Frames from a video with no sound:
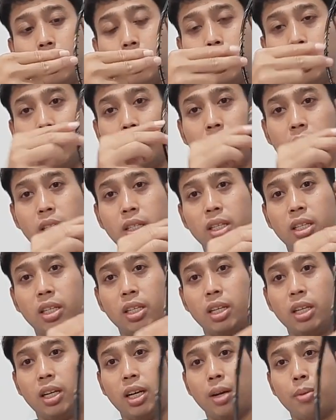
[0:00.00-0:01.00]
dari
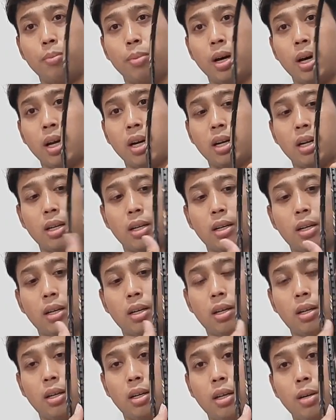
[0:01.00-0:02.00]
sininya nih lebar,
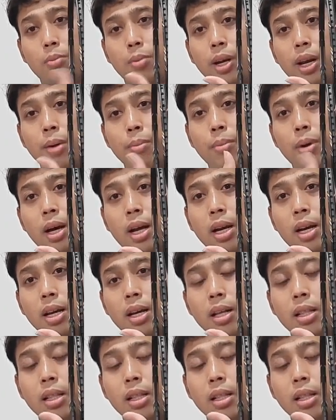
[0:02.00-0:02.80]
lebih lebar.